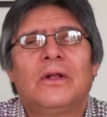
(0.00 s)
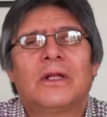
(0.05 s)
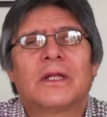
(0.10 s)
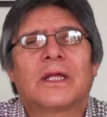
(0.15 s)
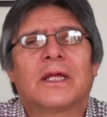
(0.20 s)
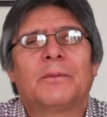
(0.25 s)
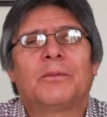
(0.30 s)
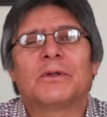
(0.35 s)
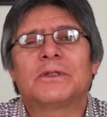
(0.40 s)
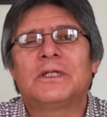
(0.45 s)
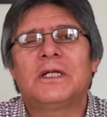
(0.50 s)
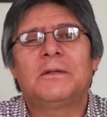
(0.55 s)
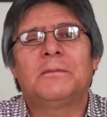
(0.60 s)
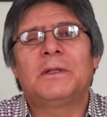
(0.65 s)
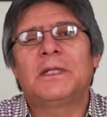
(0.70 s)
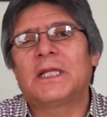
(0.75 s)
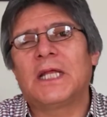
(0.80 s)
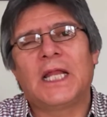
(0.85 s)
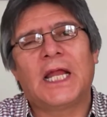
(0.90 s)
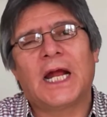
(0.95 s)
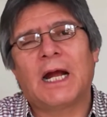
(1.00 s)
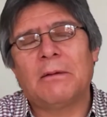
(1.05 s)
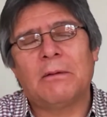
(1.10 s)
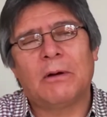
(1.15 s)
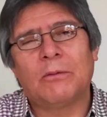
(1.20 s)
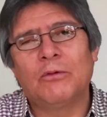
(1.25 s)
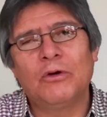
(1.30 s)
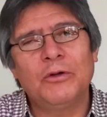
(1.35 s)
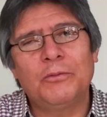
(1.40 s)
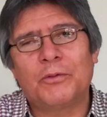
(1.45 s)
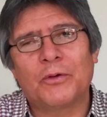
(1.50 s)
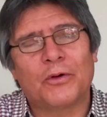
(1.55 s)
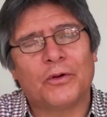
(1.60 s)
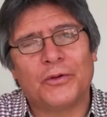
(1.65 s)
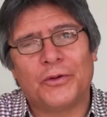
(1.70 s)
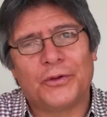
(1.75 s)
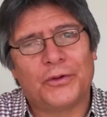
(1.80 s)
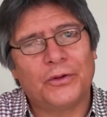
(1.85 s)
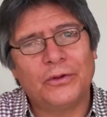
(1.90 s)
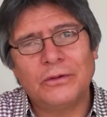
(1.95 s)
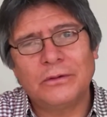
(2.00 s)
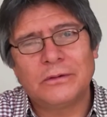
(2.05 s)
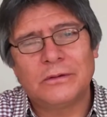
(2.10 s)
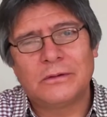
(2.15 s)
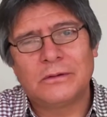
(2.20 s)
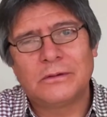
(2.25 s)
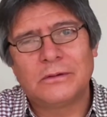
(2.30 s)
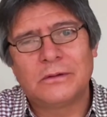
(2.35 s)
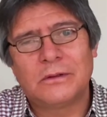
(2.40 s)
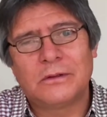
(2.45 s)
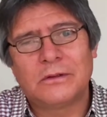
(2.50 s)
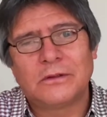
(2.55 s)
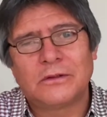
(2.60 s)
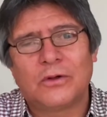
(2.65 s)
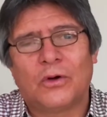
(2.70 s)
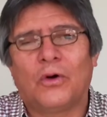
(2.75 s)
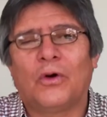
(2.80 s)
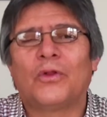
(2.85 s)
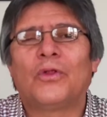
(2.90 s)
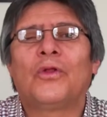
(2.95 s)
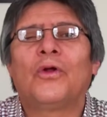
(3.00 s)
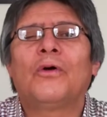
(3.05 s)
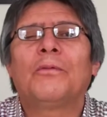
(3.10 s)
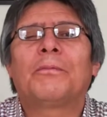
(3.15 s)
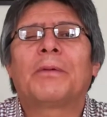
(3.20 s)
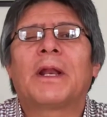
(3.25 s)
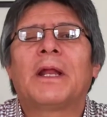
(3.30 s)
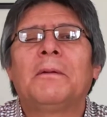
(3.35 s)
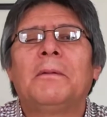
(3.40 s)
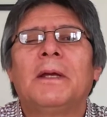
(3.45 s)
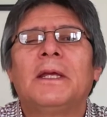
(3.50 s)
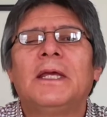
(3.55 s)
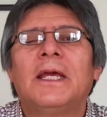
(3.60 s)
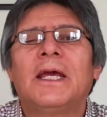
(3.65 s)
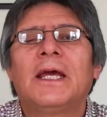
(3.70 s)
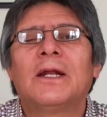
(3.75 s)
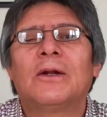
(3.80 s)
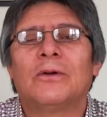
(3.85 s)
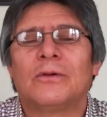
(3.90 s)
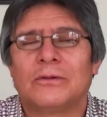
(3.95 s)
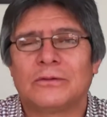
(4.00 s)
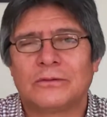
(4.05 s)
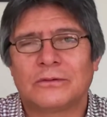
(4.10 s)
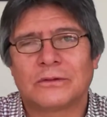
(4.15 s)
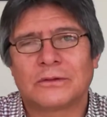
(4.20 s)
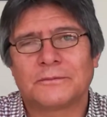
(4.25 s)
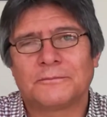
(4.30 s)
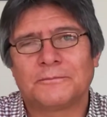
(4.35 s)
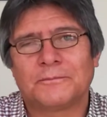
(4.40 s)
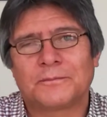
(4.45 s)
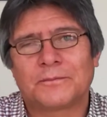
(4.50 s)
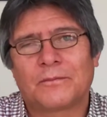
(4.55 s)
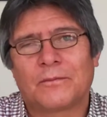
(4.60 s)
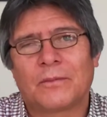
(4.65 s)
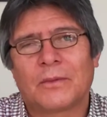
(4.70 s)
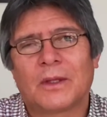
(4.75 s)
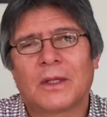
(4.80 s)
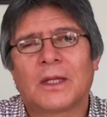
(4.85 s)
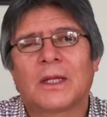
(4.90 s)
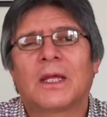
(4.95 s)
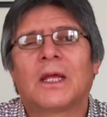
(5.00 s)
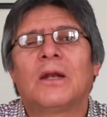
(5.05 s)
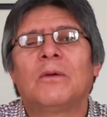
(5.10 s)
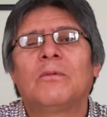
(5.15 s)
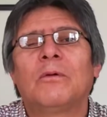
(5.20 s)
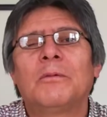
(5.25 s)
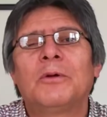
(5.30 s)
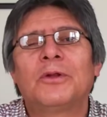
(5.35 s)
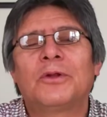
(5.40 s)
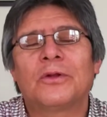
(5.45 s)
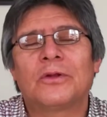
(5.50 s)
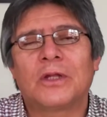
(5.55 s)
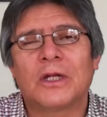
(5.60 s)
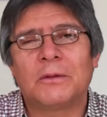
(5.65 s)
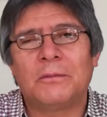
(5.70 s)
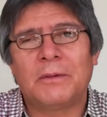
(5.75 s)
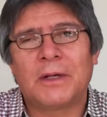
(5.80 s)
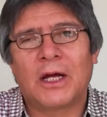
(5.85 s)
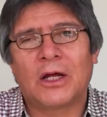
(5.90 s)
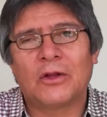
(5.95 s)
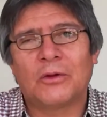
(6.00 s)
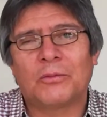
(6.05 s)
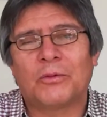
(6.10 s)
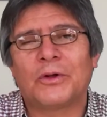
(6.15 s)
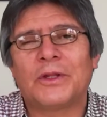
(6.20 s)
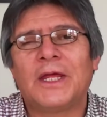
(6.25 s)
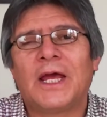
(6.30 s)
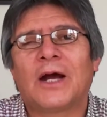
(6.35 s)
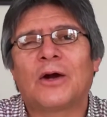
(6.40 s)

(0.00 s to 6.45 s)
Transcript: que posiblemente llegaba muy pronto o no preveyeron que en un momento determinado podía